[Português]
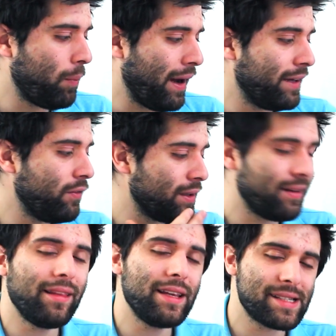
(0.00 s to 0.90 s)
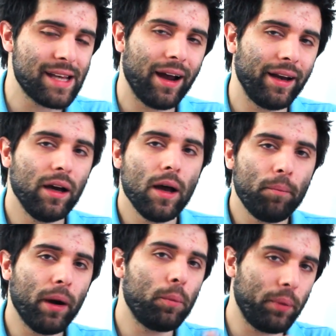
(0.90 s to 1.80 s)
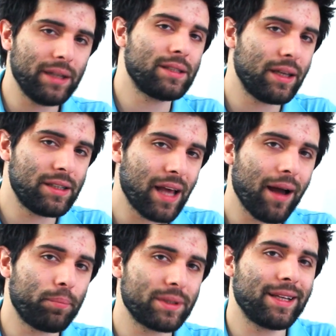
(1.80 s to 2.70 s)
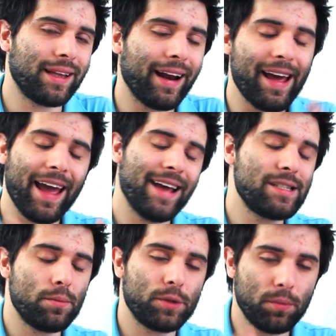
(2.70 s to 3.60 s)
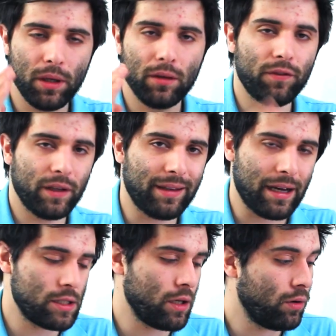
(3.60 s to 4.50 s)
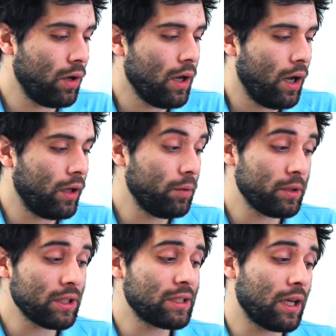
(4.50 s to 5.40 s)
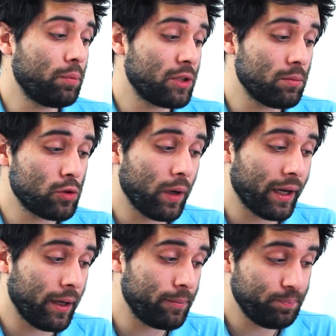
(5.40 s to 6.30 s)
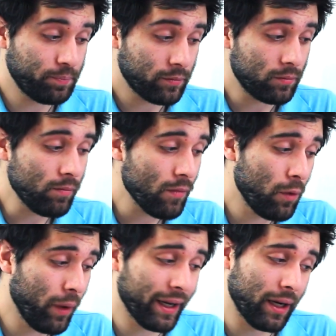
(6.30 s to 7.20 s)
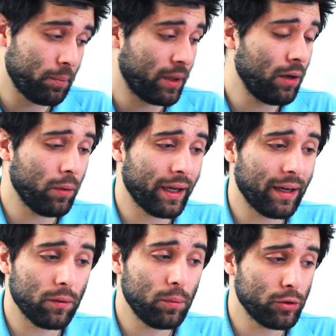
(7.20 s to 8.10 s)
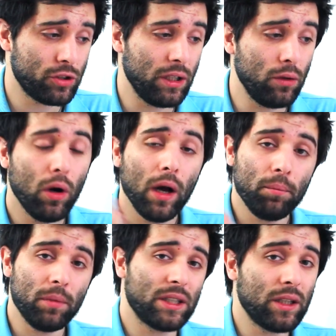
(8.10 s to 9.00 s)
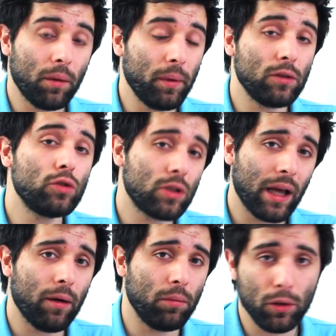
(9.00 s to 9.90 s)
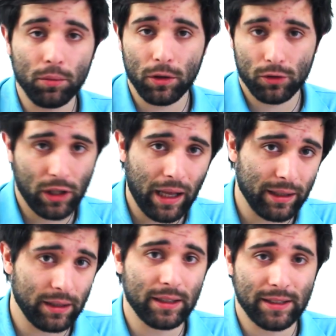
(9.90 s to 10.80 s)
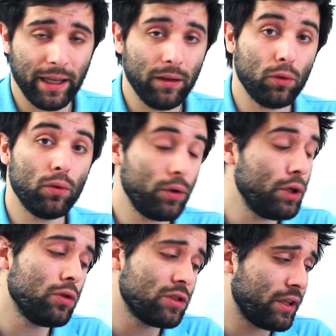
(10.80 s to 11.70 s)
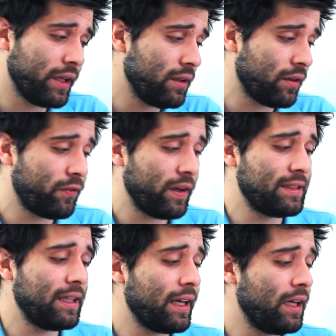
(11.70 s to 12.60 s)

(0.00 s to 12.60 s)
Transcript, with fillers: pá, a nível de design, para o preço que está a apresentar, é simplesmente fantástico. Uh, depois lá está, depois temos um ecrã. Um ecrã pequeno, um ecrã 1.5, mas que também nos dá uma luminosidade interessante. O user interface, é